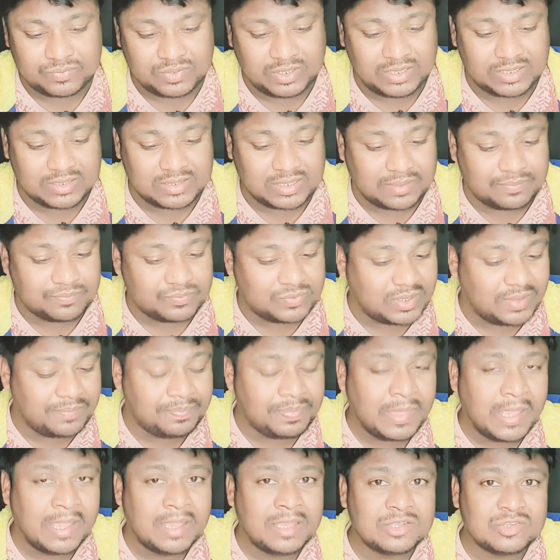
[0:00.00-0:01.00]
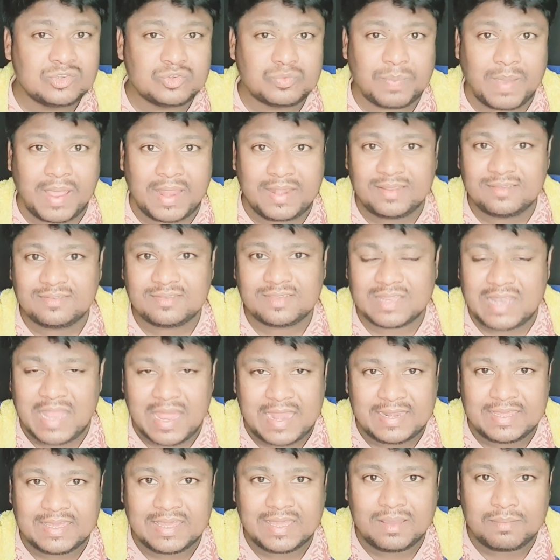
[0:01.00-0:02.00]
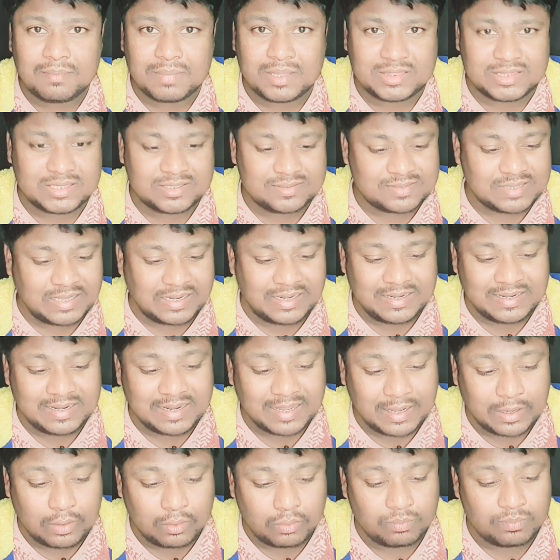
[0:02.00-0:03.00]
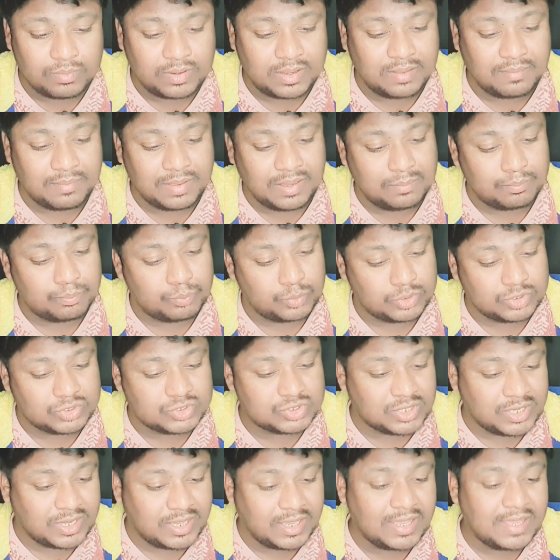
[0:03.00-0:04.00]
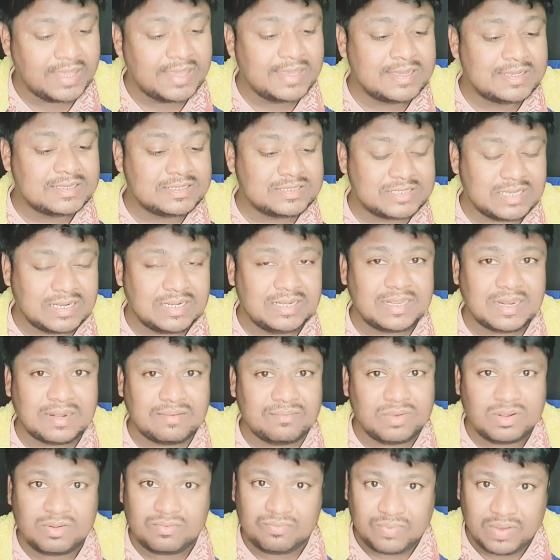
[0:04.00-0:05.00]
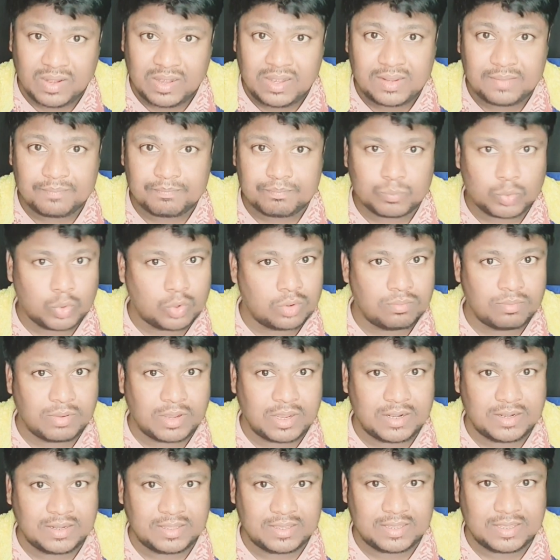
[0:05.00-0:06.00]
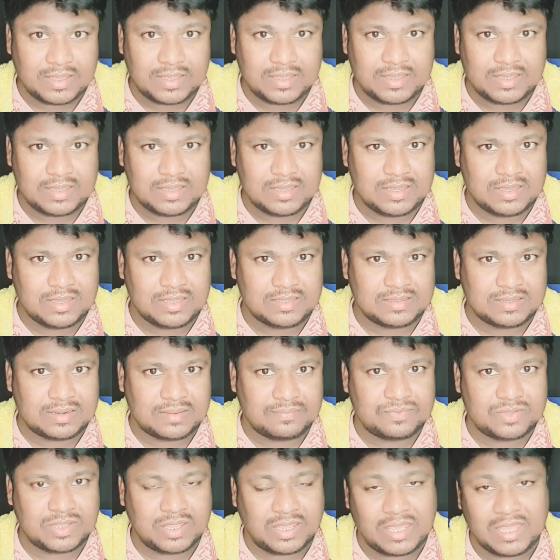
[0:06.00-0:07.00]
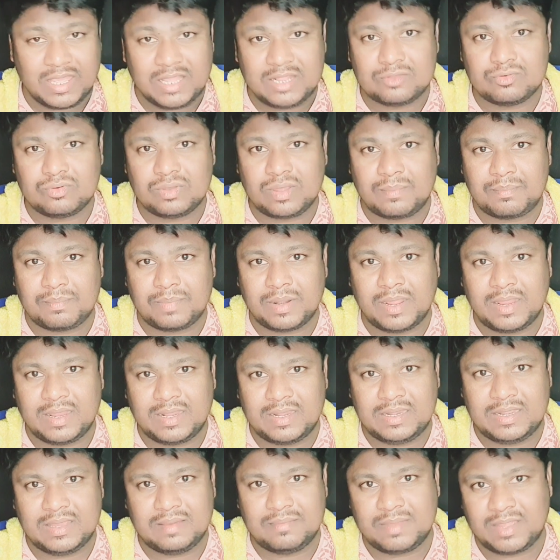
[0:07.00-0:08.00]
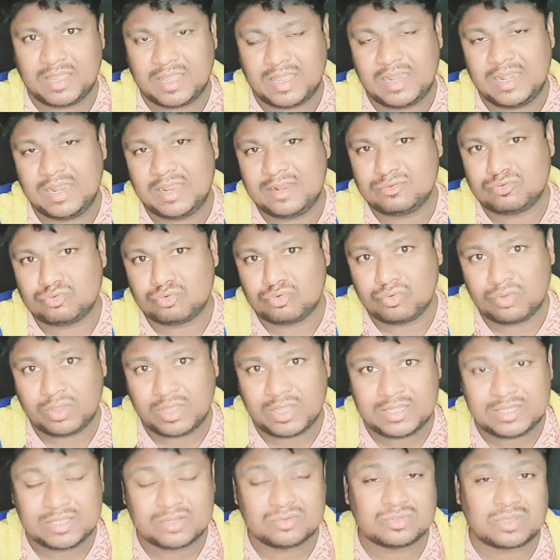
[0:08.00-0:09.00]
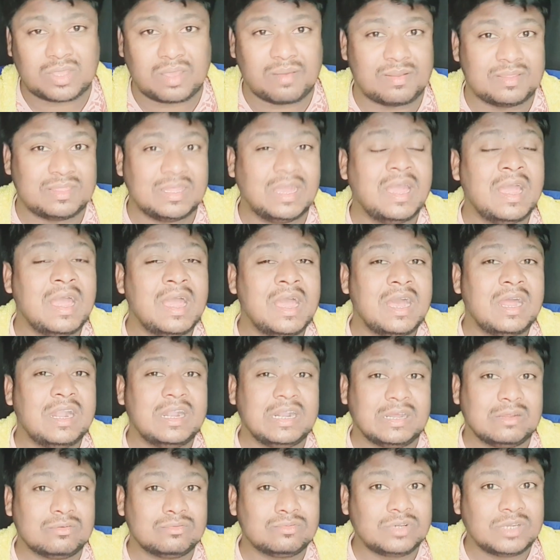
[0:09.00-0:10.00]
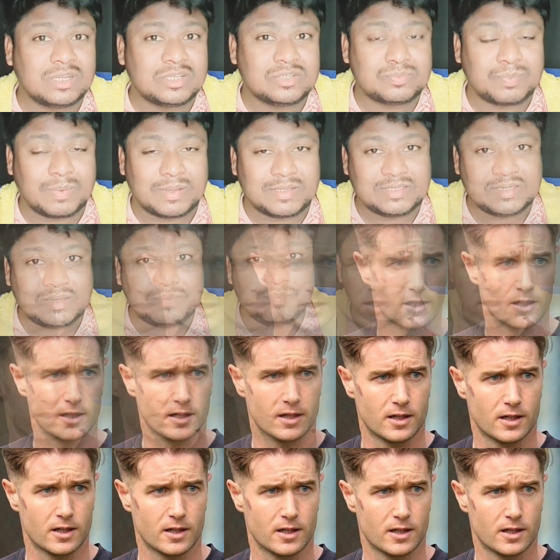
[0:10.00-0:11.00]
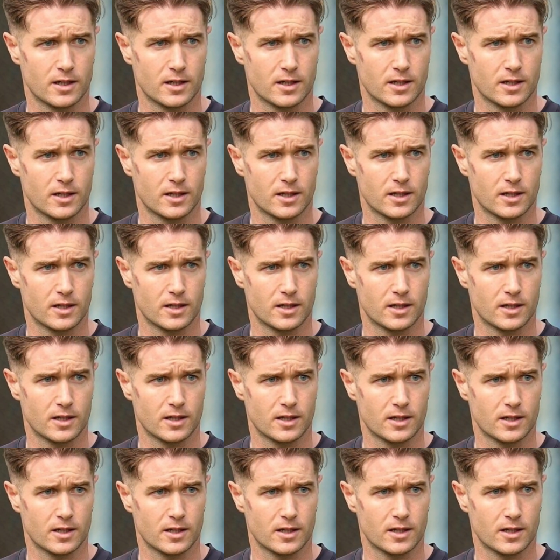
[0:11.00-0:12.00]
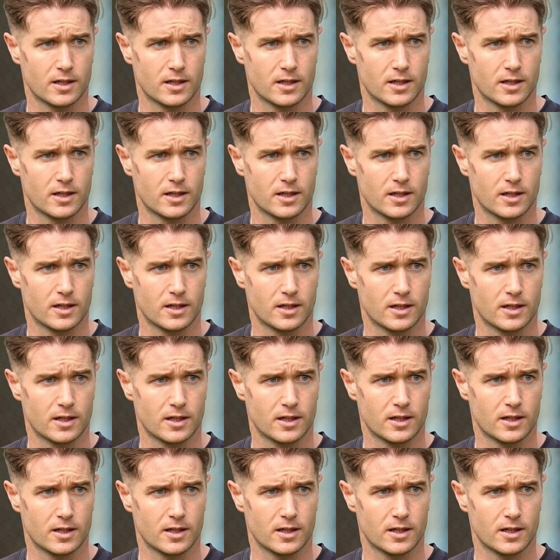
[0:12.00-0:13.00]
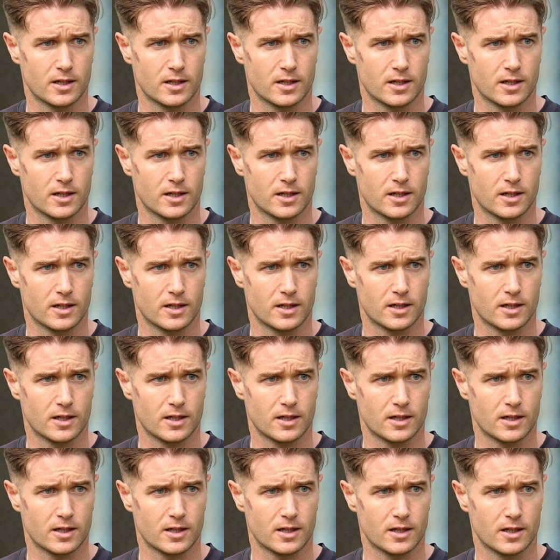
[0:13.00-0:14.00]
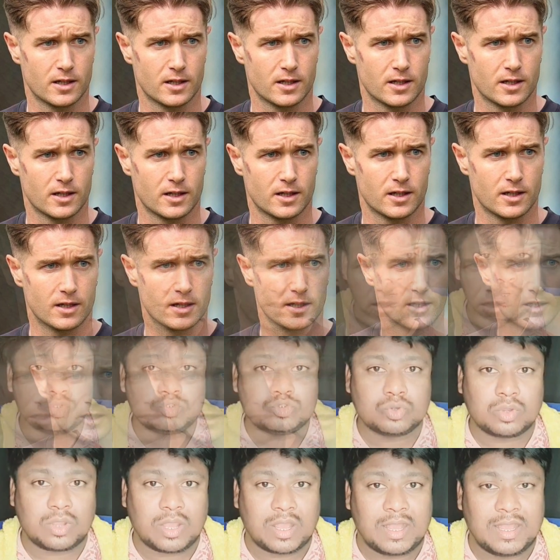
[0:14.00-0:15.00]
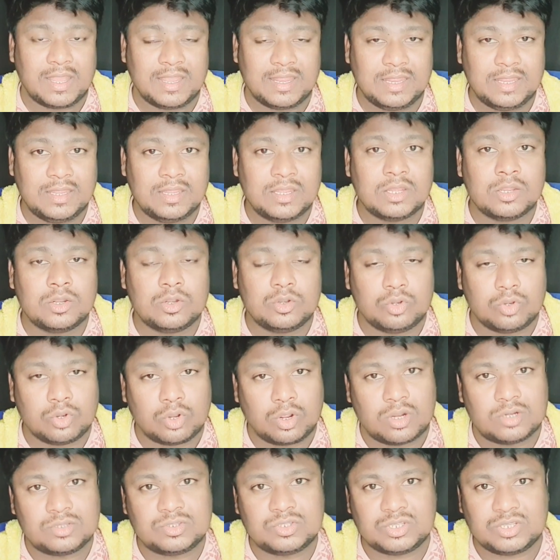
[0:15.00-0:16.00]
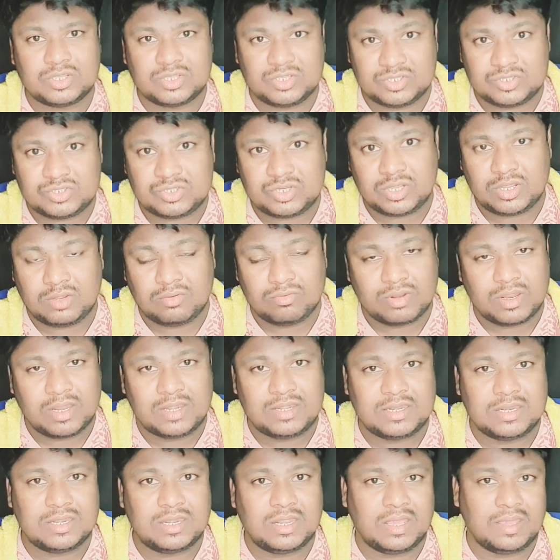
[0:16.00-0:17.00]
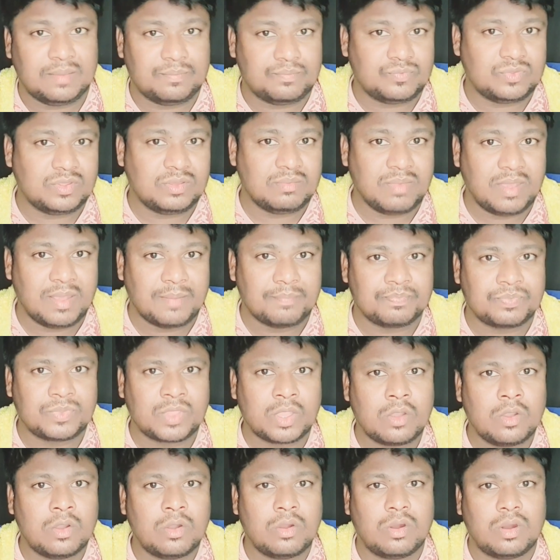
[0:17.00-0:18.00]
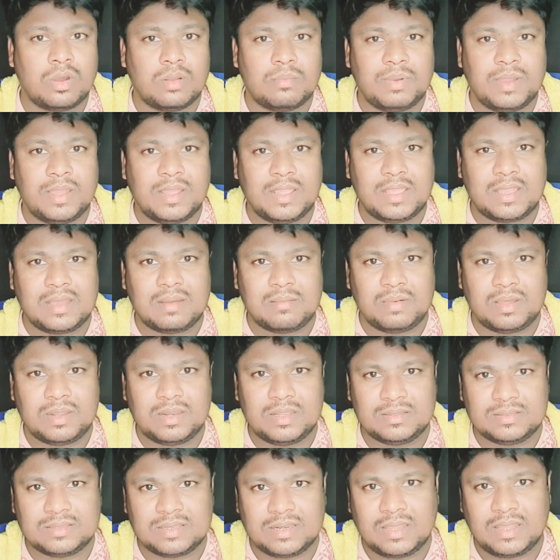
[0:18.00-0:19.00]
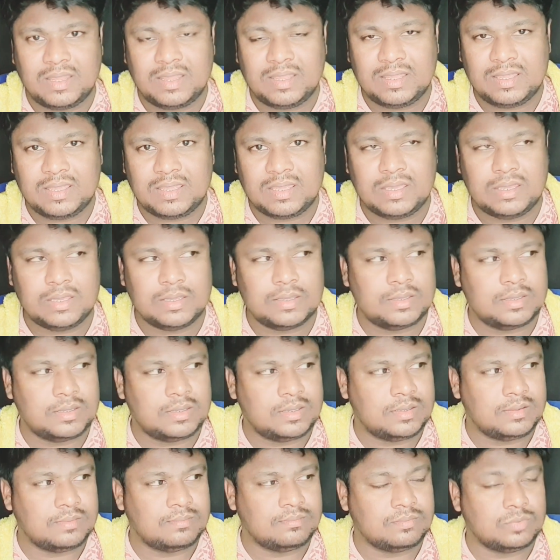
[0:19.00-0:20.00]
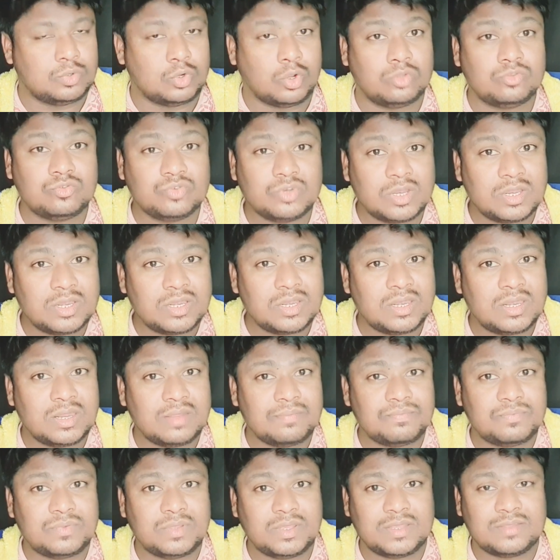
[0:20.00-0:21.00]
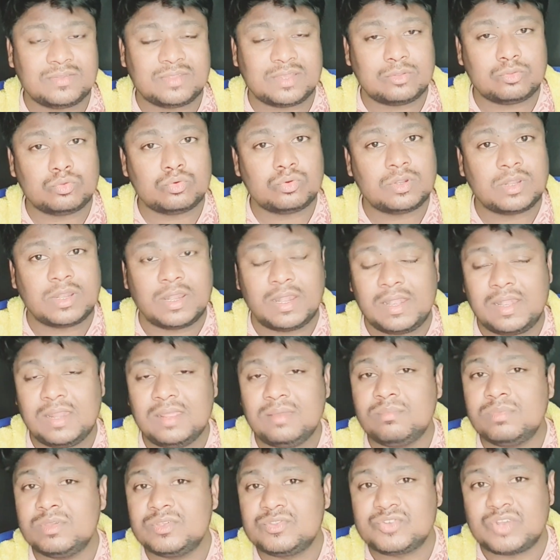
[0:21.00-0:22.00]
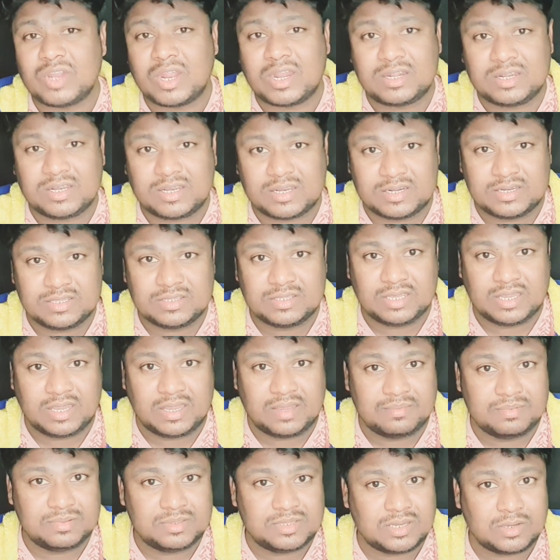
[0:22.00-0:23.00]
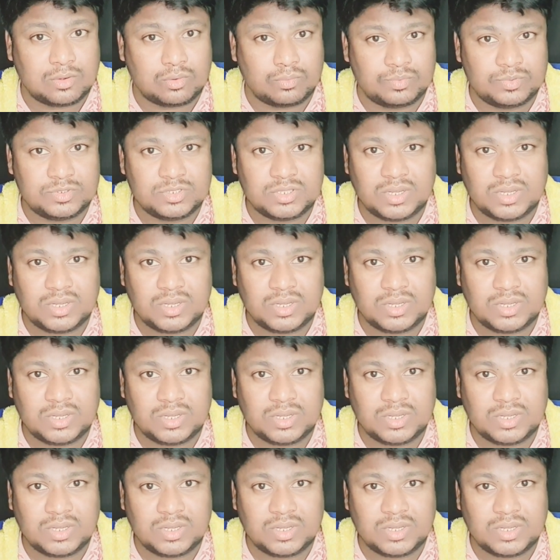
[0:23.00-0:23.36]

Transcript: की तरफ से स्पेनिश खिलाड़ी है बत्तीस साल इनका उम्र है मेन पोजीशन है सेंटर मिडफील्ड मोहन बागान के तरफ से खेलते हुए अपना इंडिया में करियर शुरू किया था उसके बाद राउंड ग्लस पंजाब की तरफ से खेला था उसके बाद राजस्थान यूनाइटेड की तरफ से खेल रहा था अब शिफ्ट हो चुका है नॉर्थ ईस्ट यूनाइटेड एफ में और भाई खबर इतना है कि नौसिन एडी के साथ तो ट्रेनिंग भी स्टार्ट कर दिया अभी तक ऑफिशियल